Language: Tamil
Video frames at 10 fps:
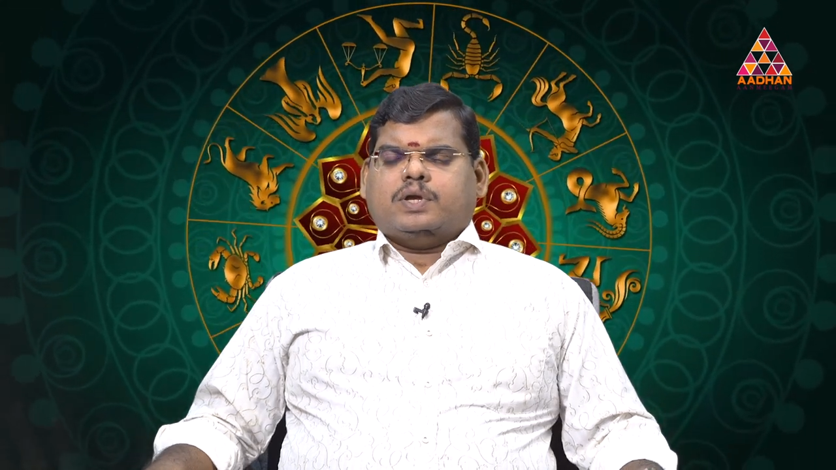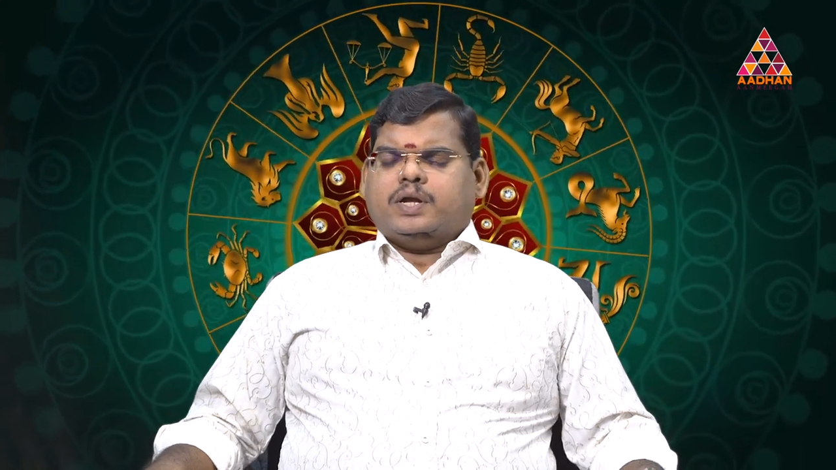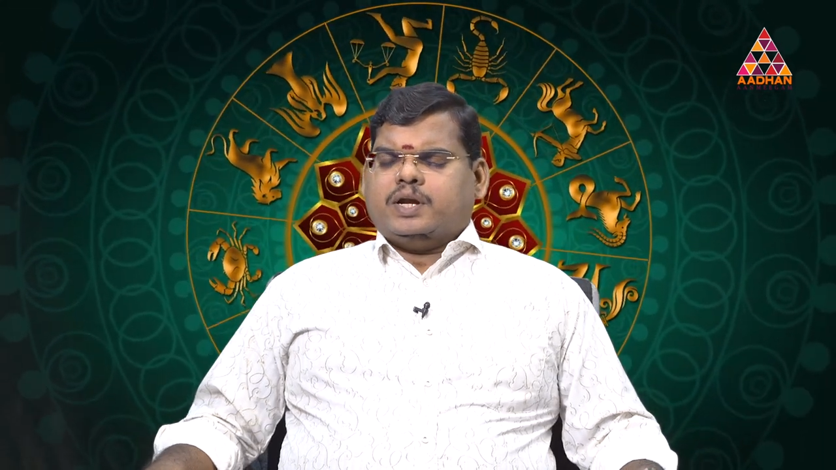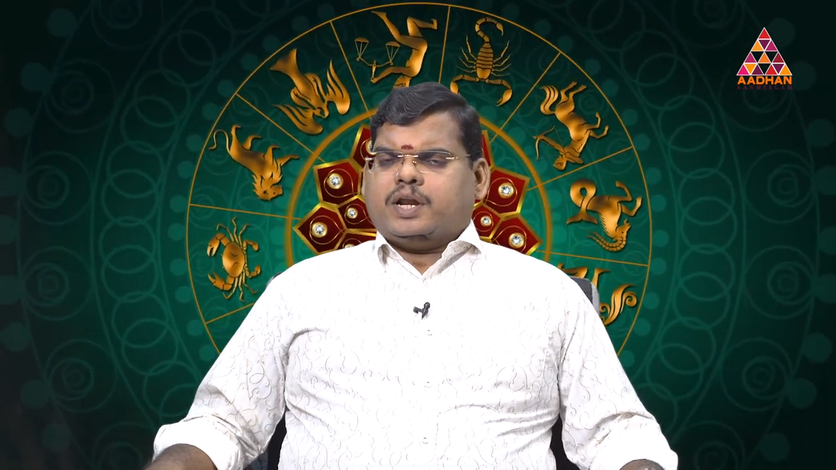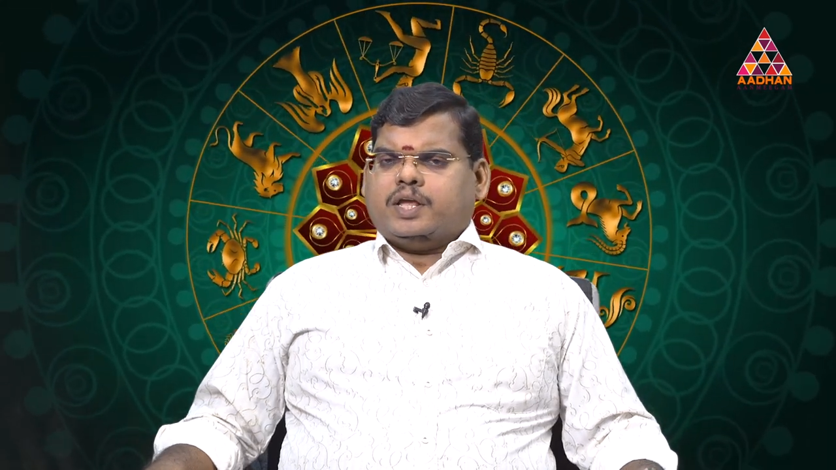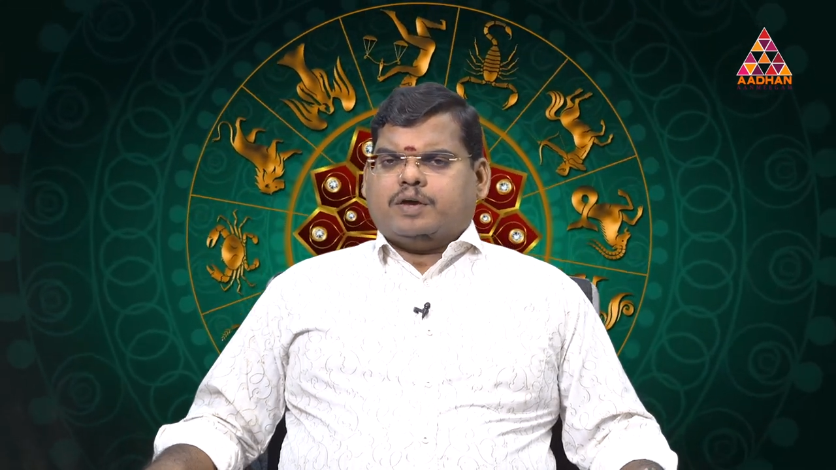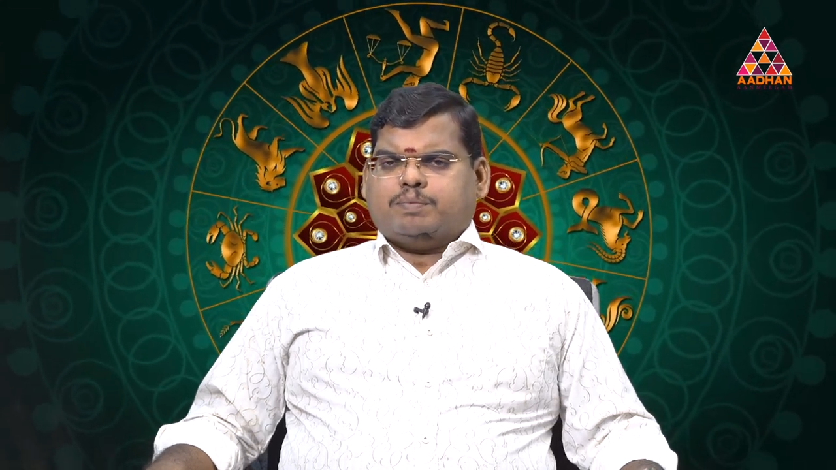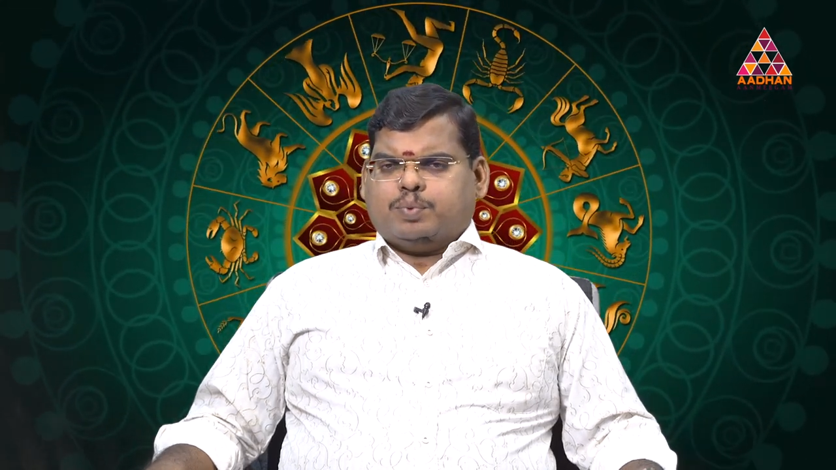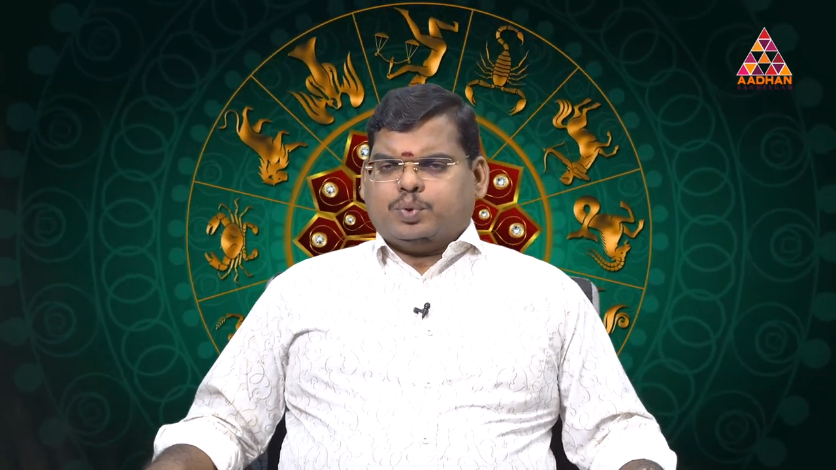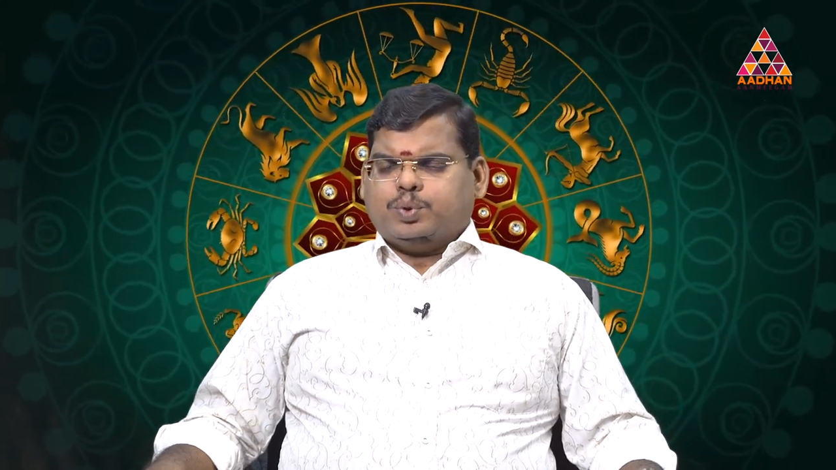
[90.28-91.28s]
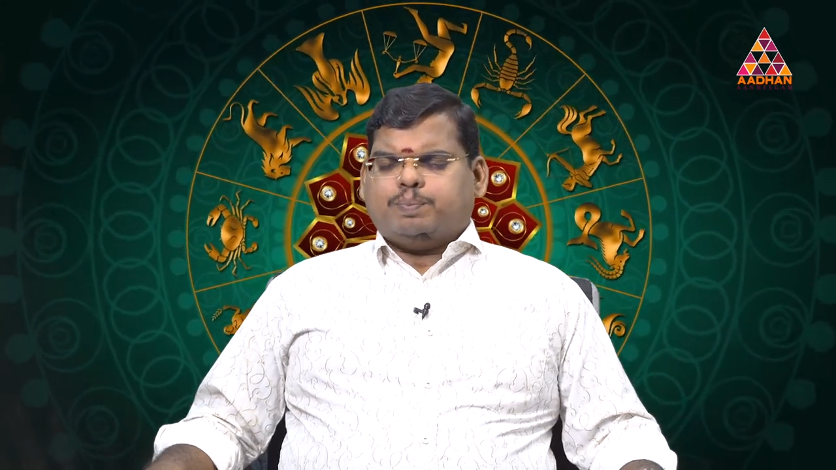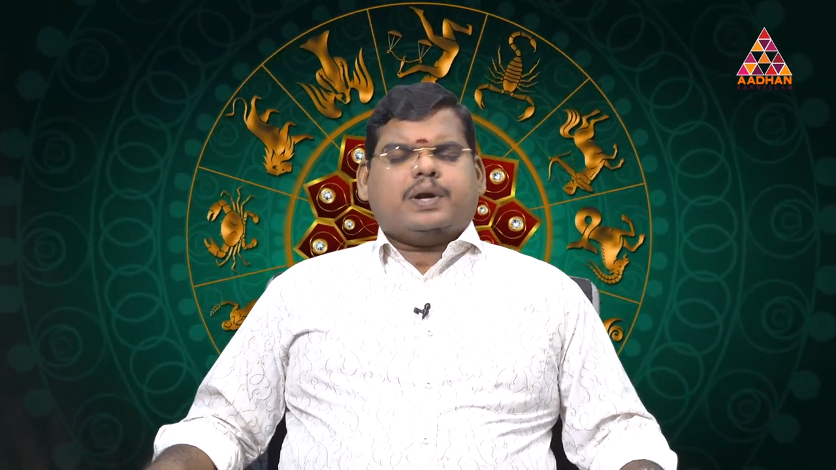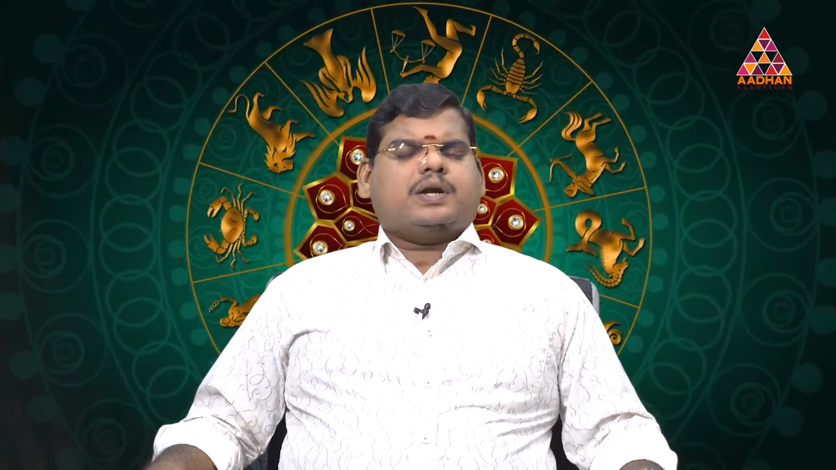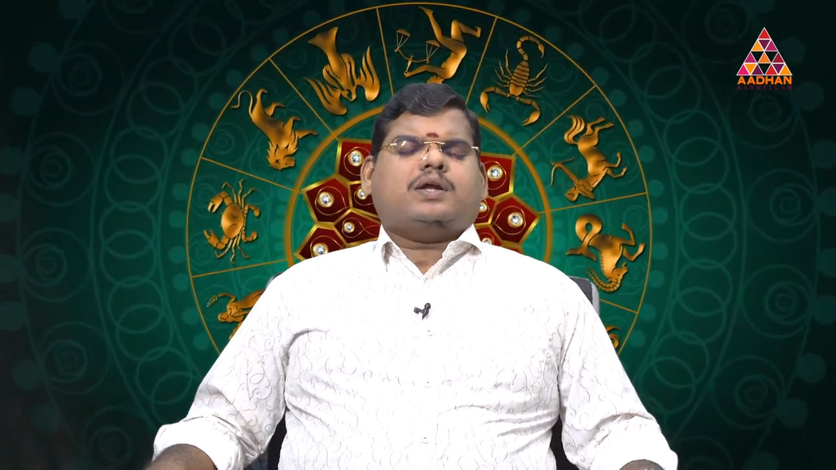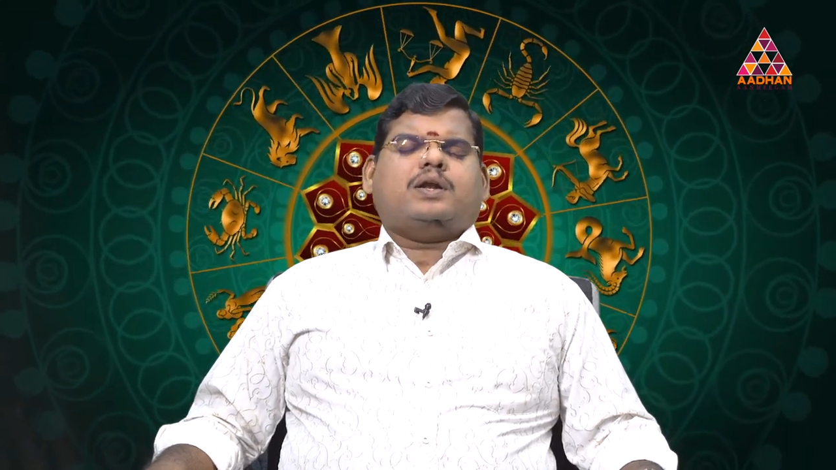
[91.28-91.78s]
இன்றைய பொது
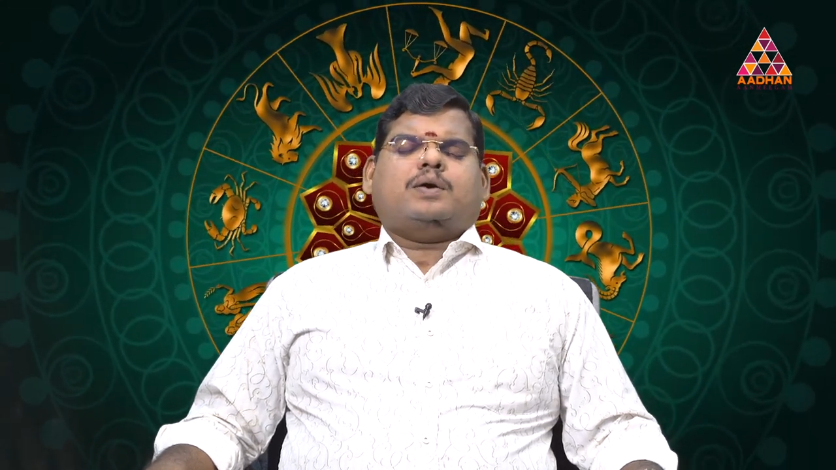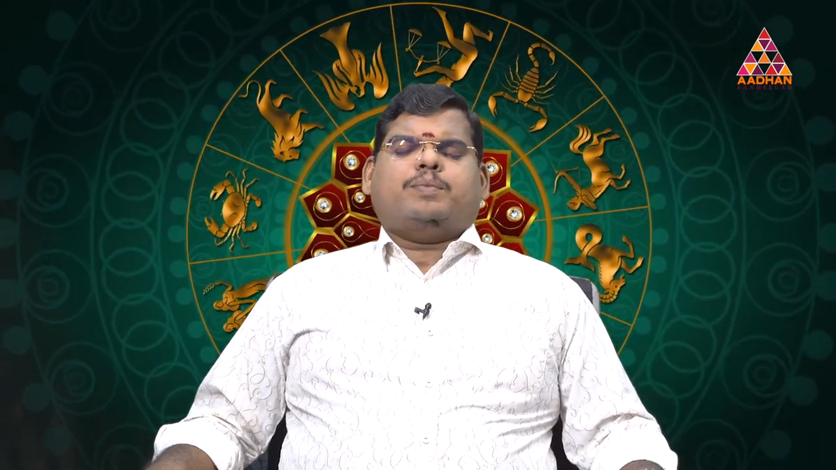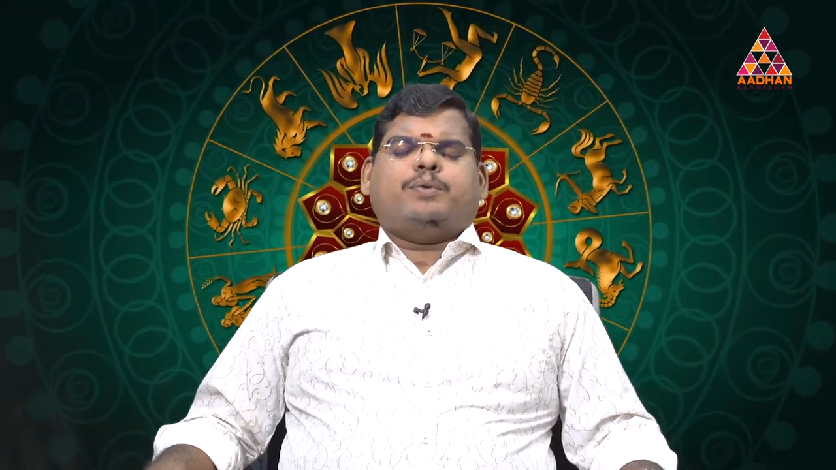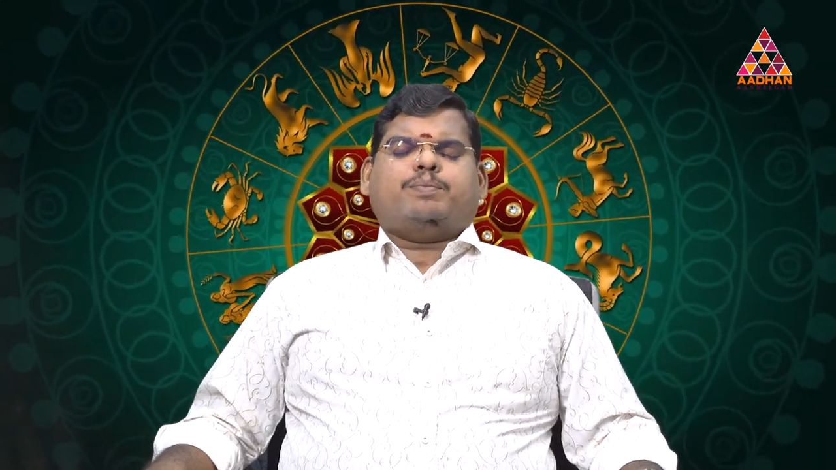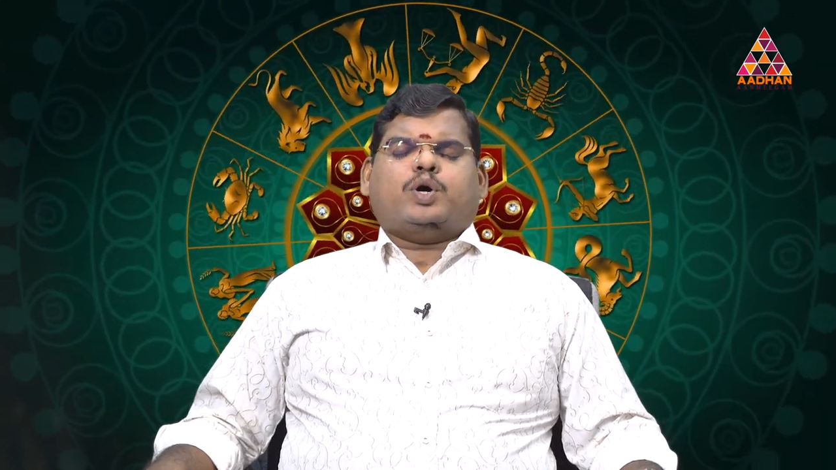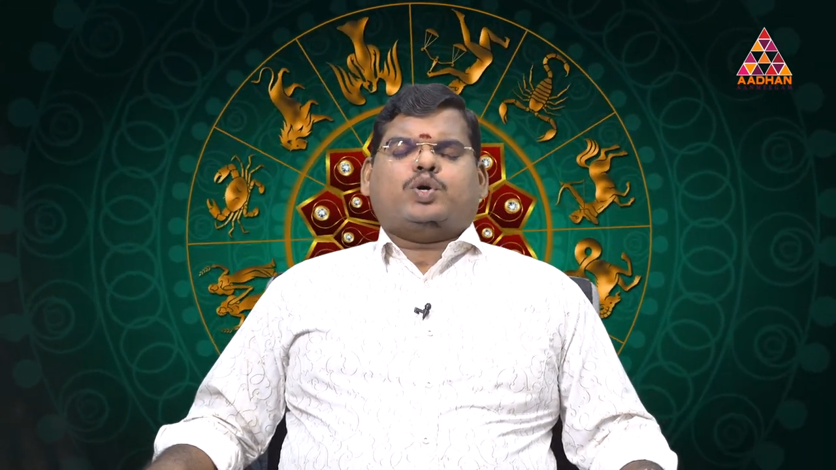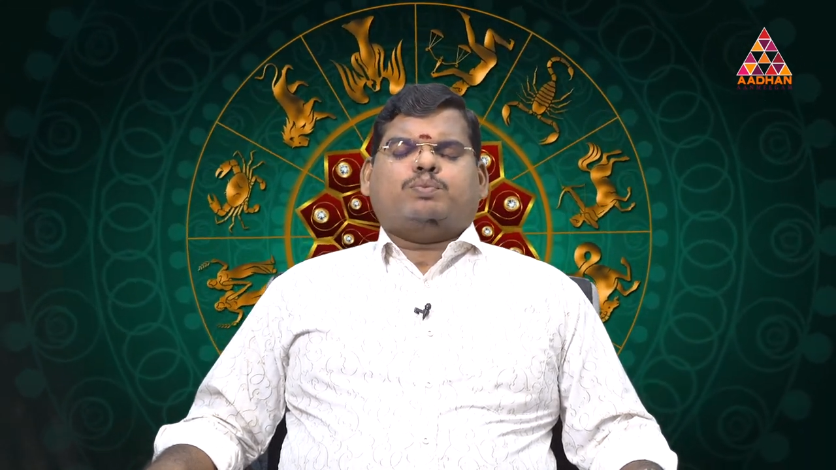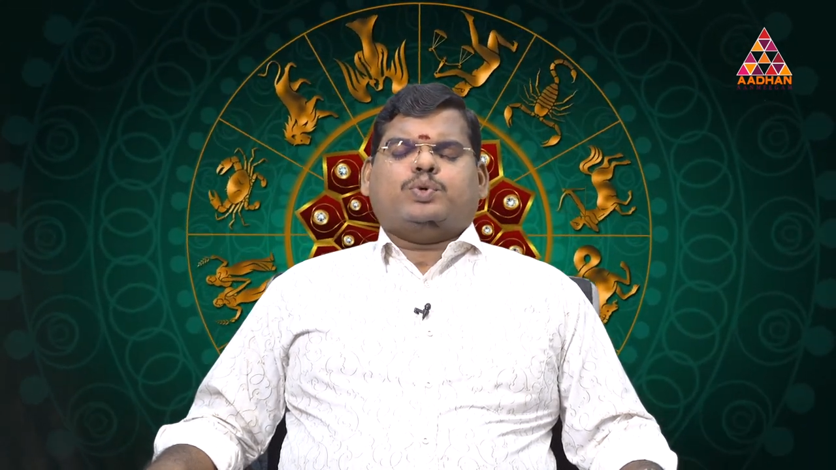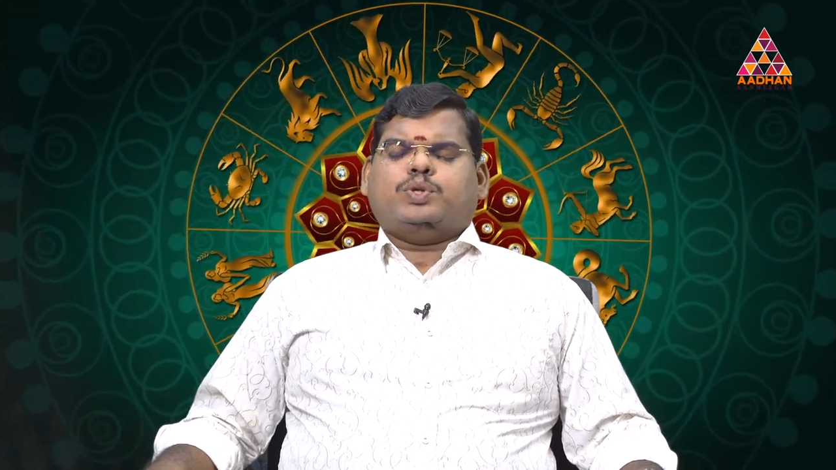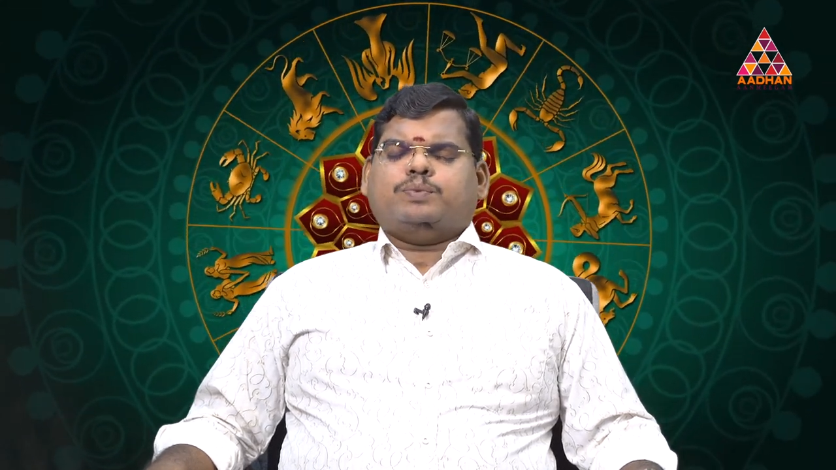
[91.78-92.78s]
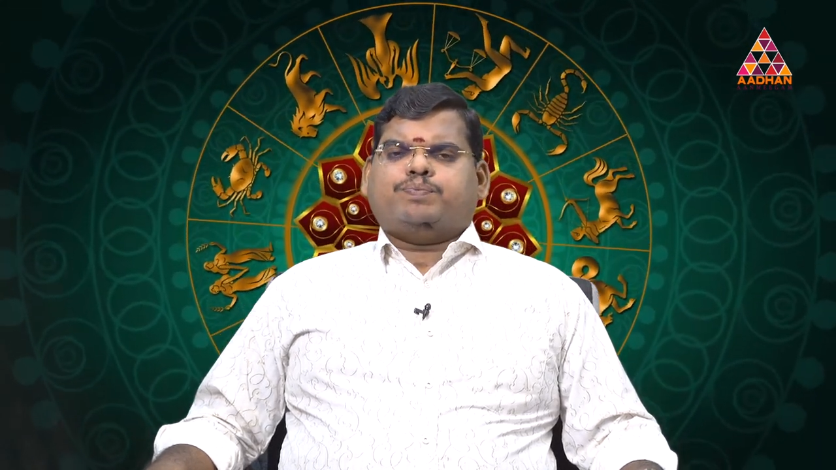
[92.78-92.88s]
பலன்கள் அப்படின்னு பார்க்கும்போது